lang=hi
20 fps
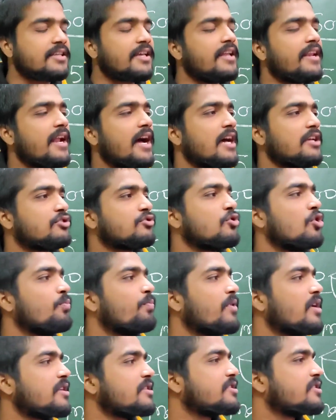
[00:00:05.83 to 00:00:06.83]
के रास्तों
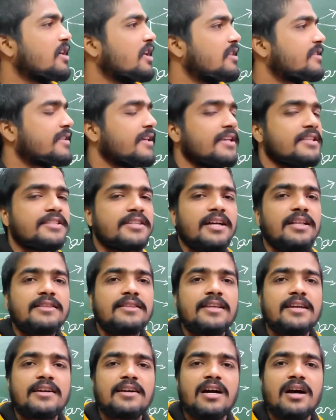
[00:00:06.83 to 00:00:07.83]
पर चलते
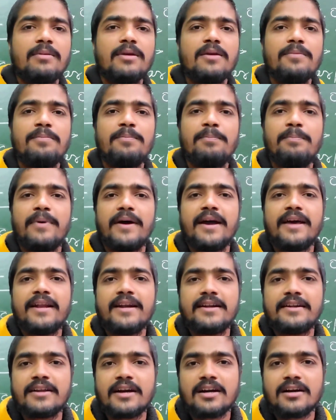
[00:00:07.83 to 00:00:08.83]
चलते कभी पैर
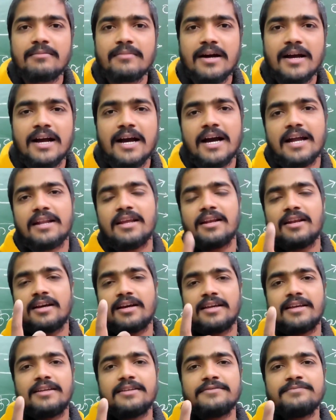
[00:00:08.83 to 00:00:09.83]
डगमगाने
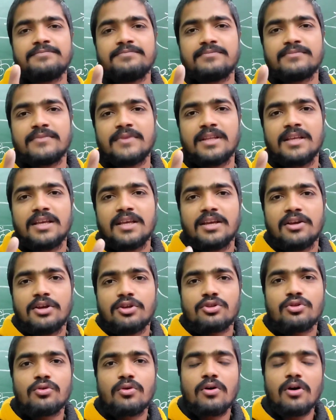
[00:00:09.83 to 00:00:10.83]
लगे
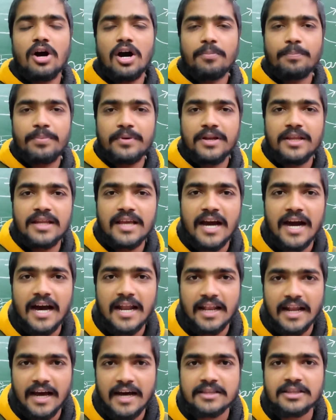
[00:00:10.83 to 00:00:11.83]
तो अपनी
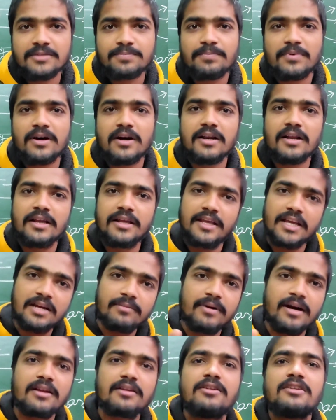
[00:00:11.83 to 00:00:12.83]
हालात पर एक
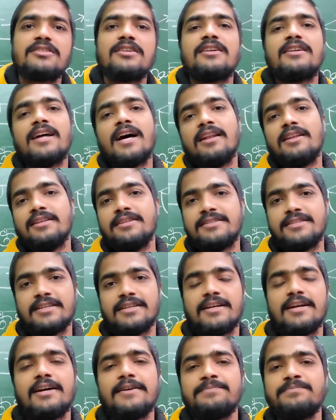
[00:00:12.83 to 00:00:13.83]
बार नज़र डाल
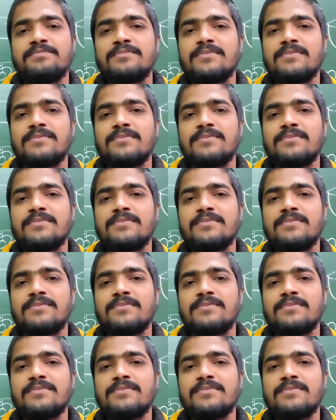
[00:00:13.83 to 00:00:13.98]
लीजिएगा